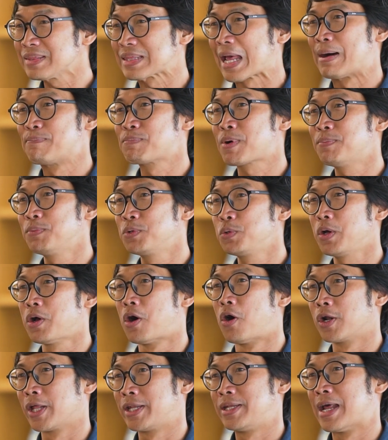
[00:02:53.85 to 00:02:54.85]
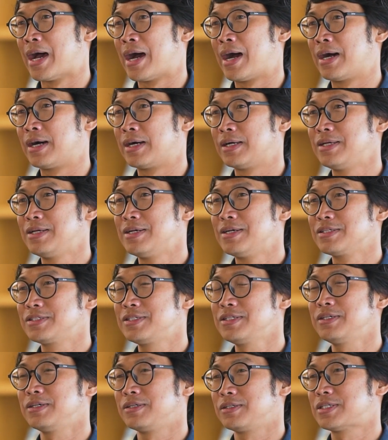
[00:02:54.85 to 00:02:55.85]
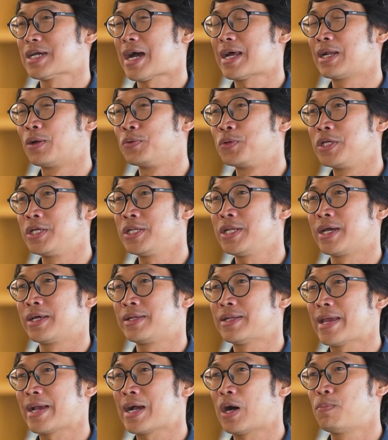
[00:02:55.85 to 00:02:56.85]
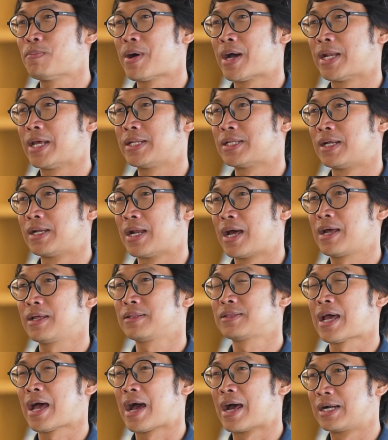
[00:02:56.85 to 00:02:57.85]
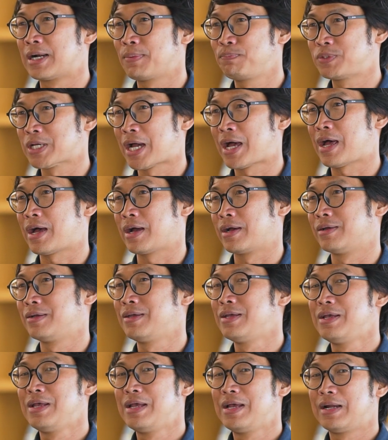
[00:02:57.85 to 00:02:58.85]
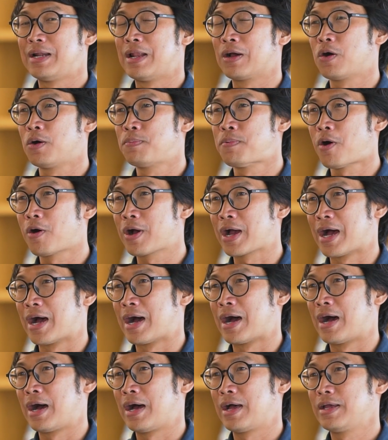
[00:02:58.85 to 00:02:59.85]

ตามเข้ามาด้วย ฮอลันดา ซึ่งชาติเหล่านี้เนี่ยได้เข้ามาในฐานะทหารรับจ้าง แล้วก็พ่อค้า